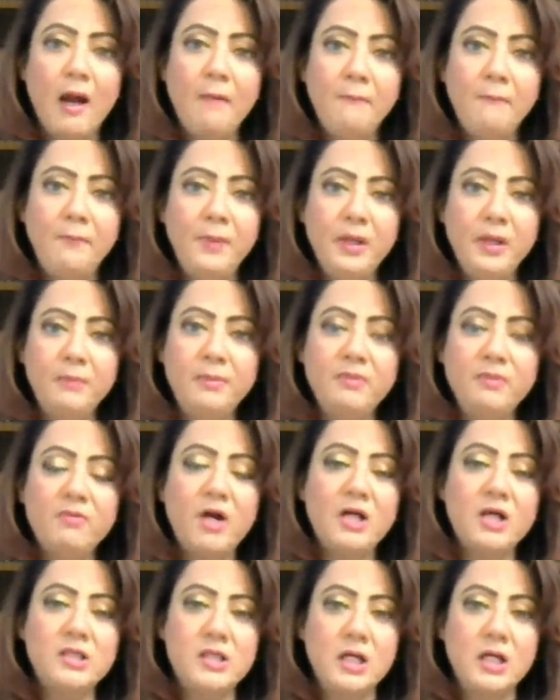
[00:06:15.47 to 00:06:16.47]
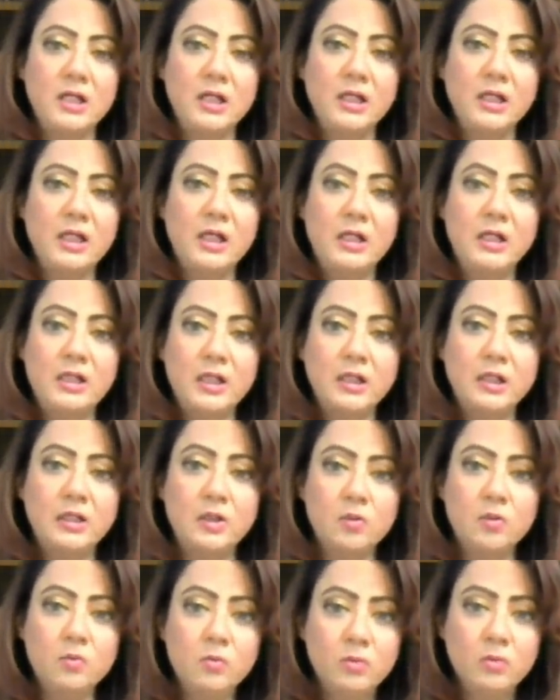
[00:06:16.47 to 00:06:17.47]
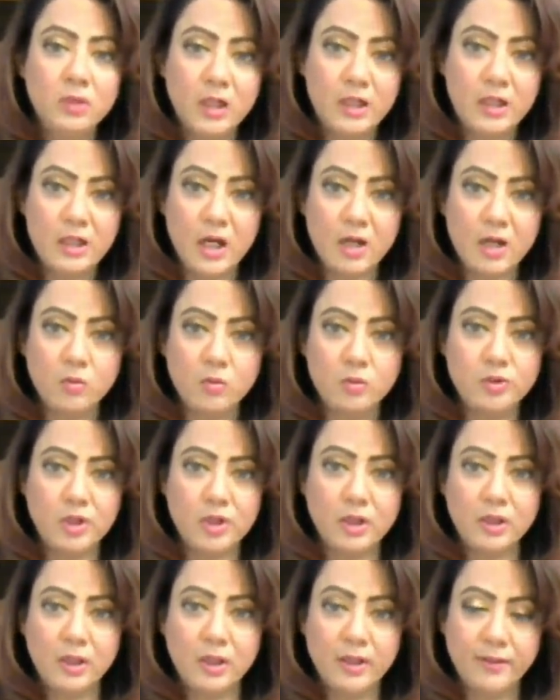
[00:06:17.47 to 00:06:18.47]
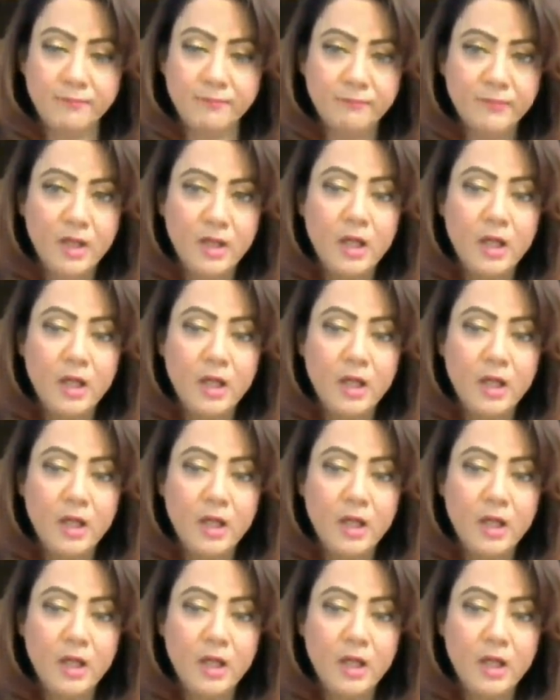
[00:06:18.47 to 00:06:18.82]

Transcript: आप फिर भी वहां जाने के लिए क्यों तैयार हो जाते हैं